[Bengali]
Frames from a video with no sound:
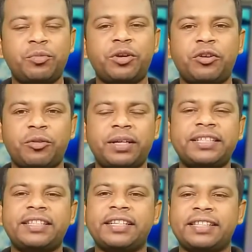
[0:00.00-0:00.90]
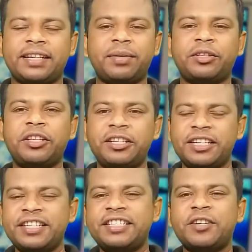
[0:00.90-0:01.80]
উপরে কোনো বাজেট থেকে থাকে বা
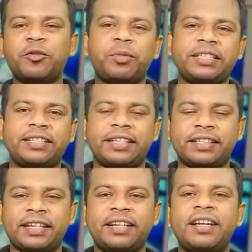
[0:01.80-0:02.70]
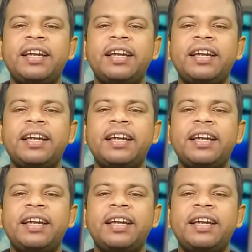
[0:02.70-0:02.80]
তিরিশের নিচে কোনো বাজেট থেকে থাকে